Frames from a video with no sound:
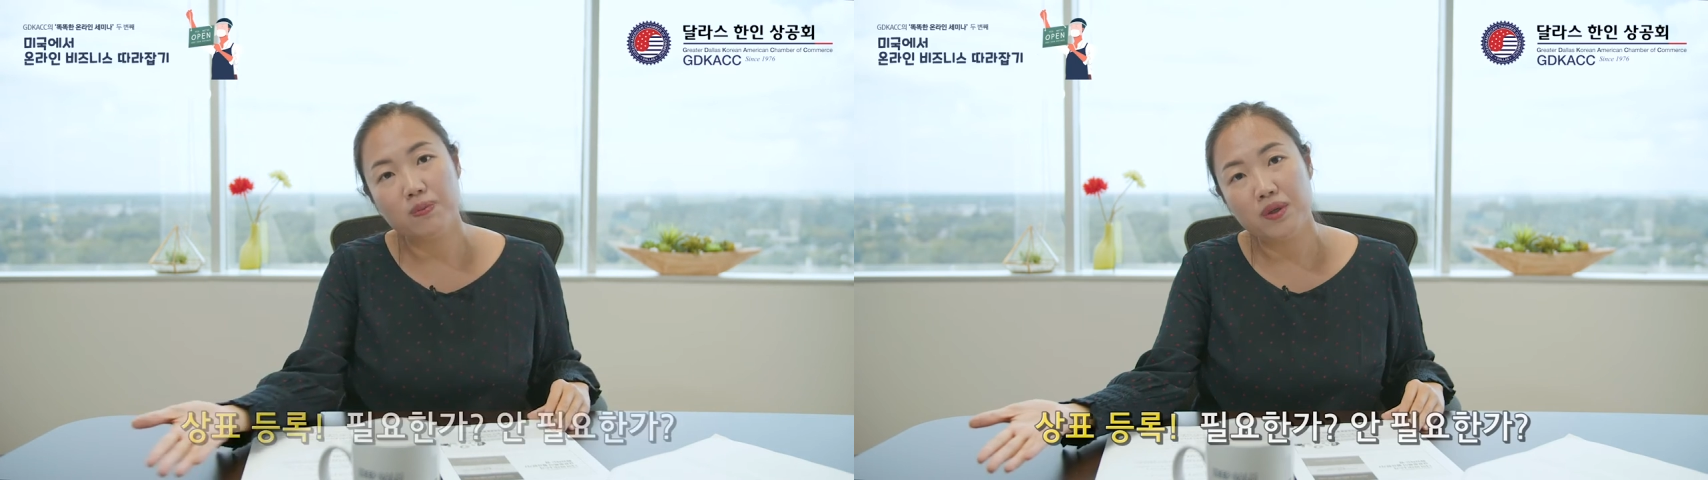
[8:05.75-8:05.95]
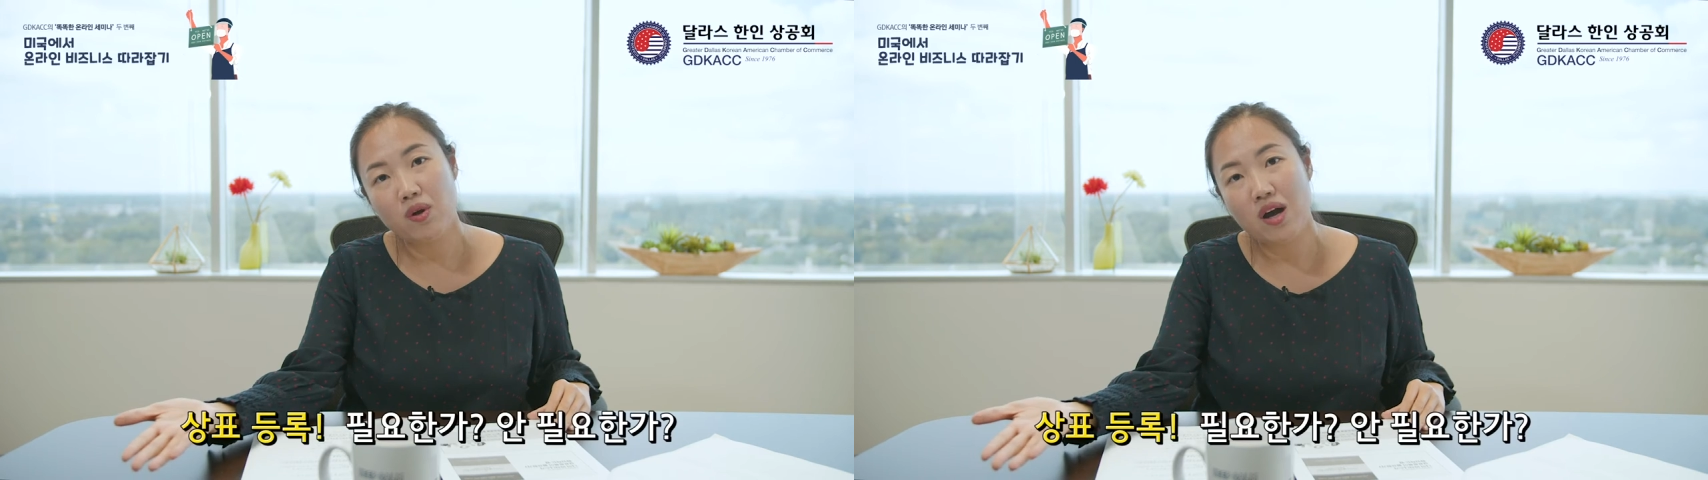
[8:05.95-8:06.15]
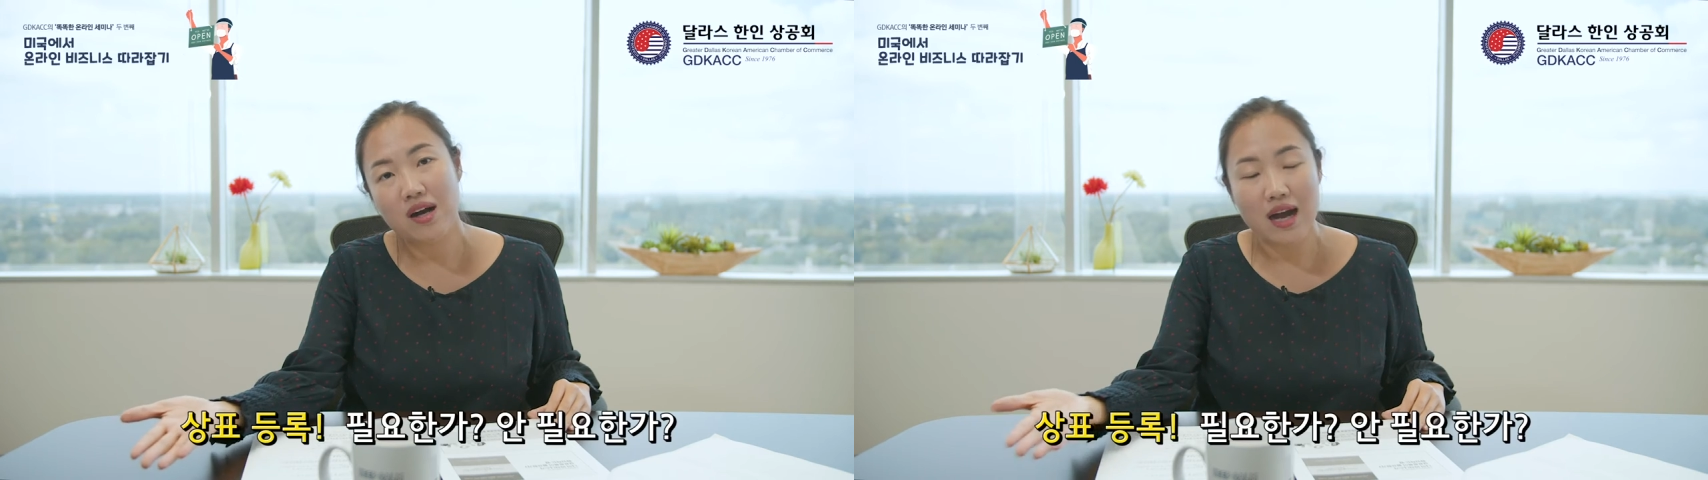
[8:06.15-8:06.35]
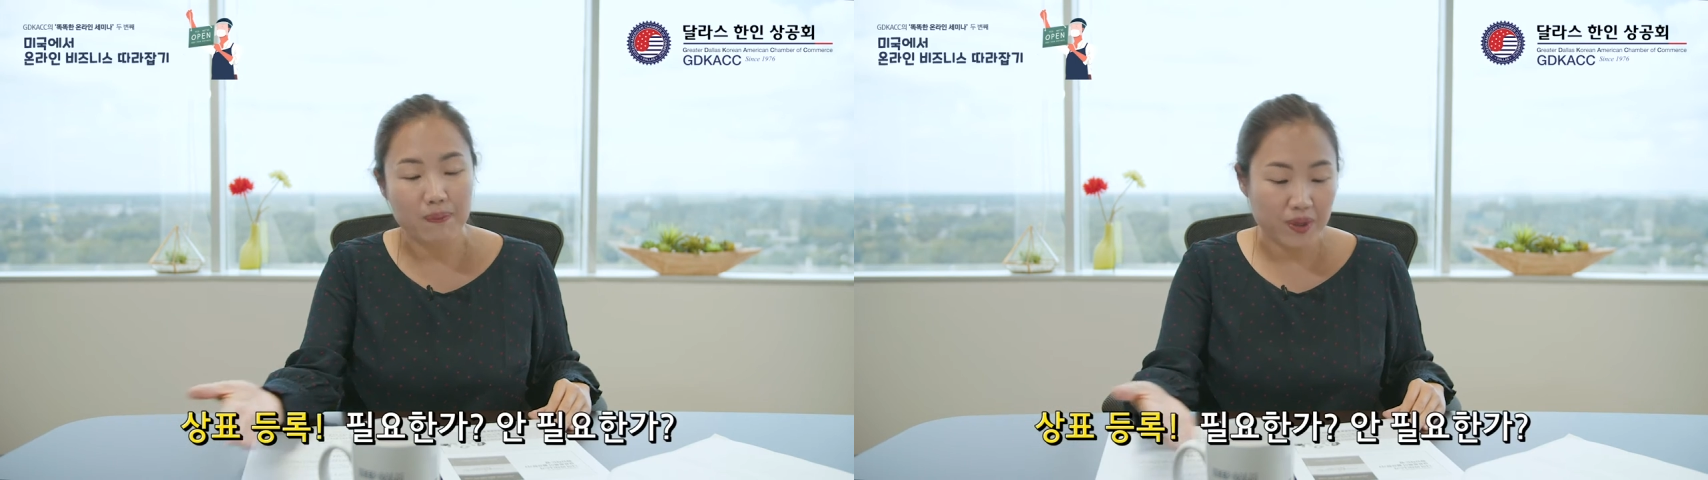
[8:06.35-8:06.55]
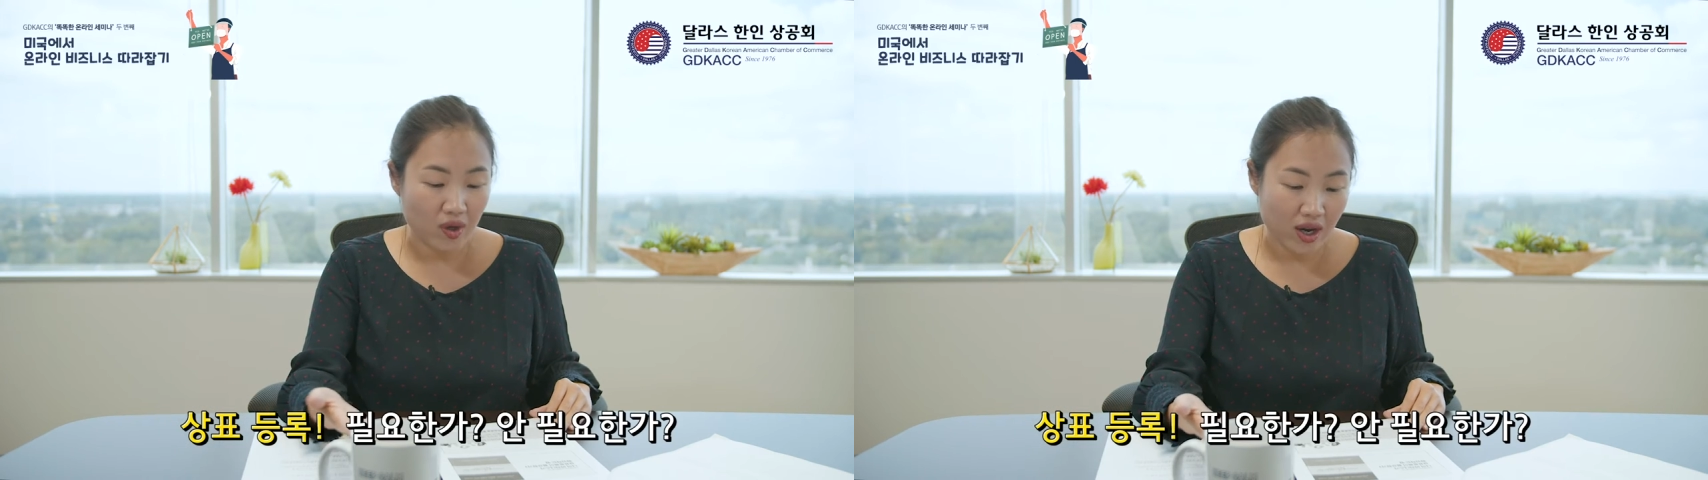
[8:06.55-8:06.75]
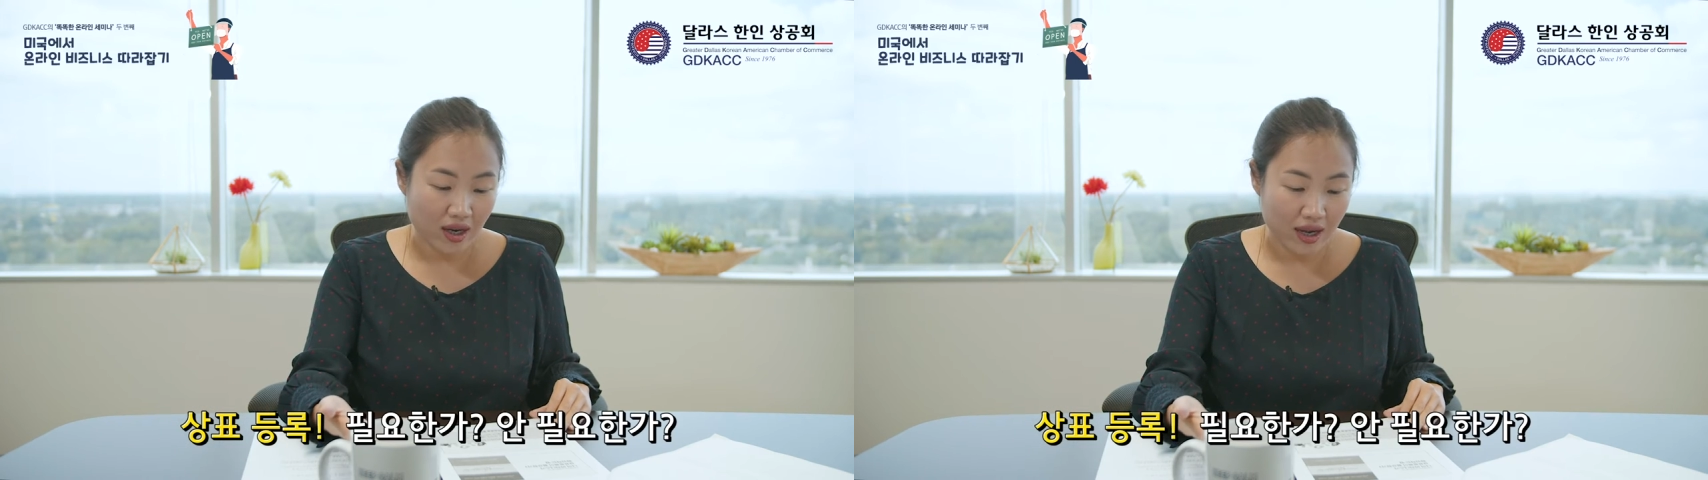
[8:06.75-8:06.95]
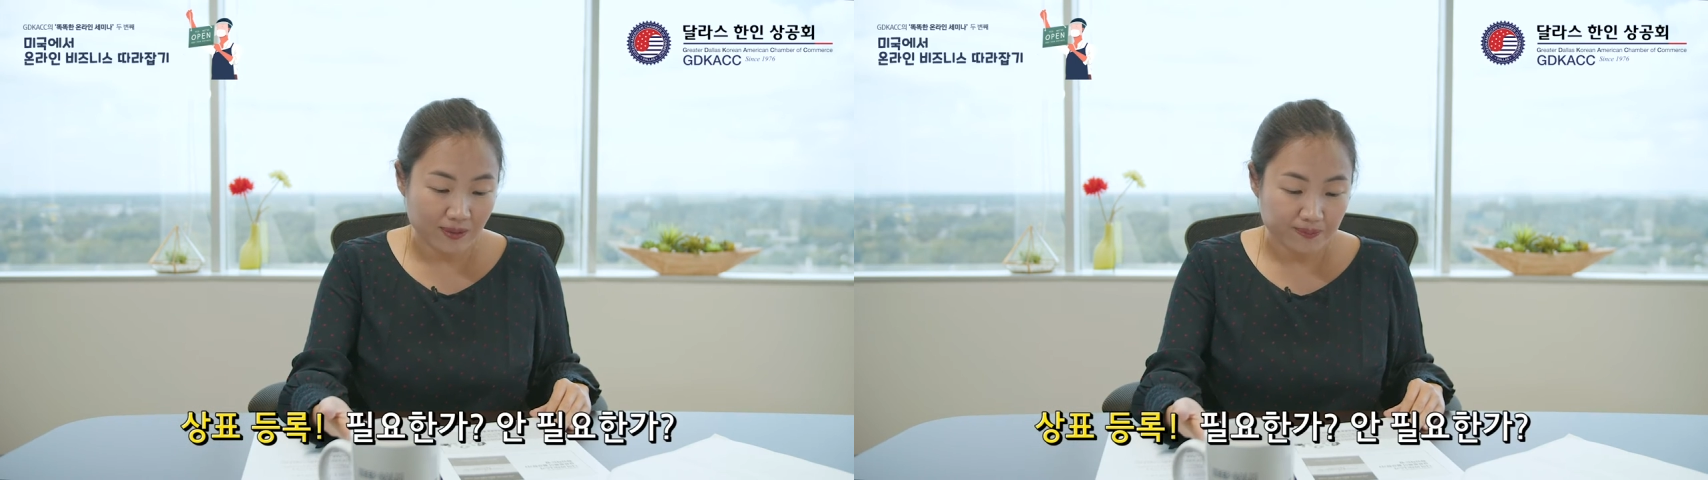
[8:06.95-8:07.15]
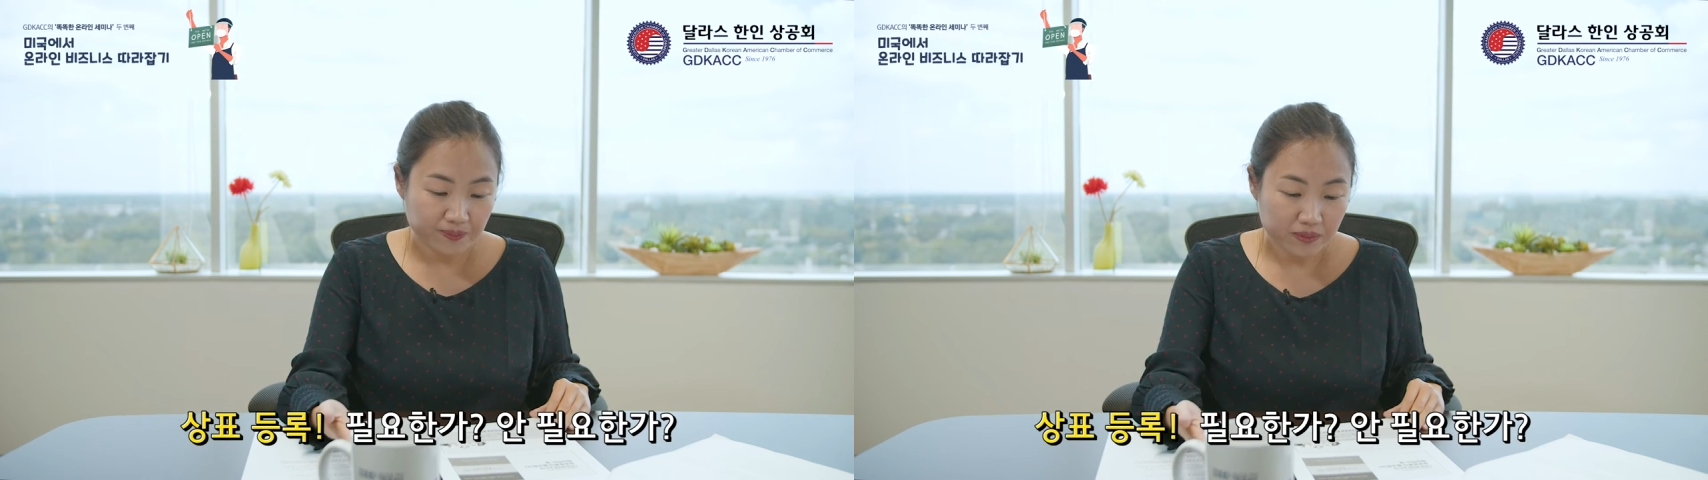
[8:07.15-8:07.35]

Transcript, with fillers: 필요한가 안 필요한가